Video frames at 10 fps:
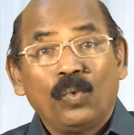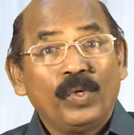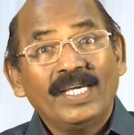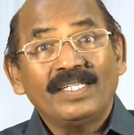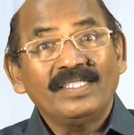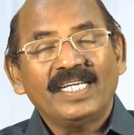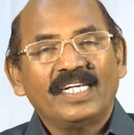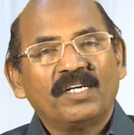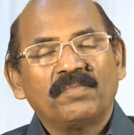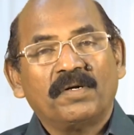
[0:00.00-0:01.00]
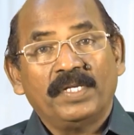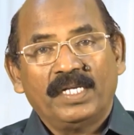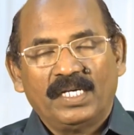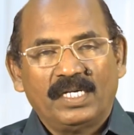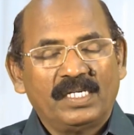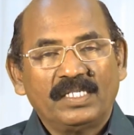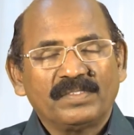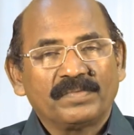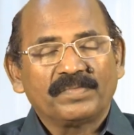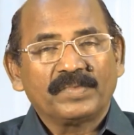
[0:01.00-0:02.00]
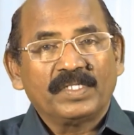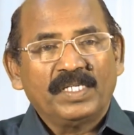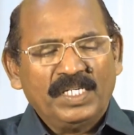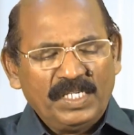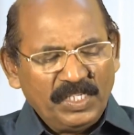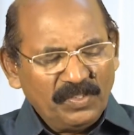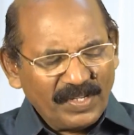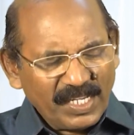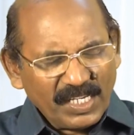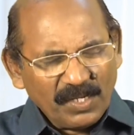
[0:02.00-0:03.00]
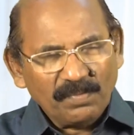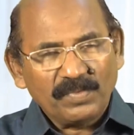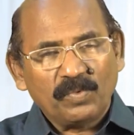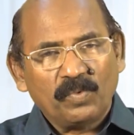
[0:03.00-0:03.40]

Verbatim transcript: உயர்ந்த இடம் அப்படின்னா இதுவரைக்கும்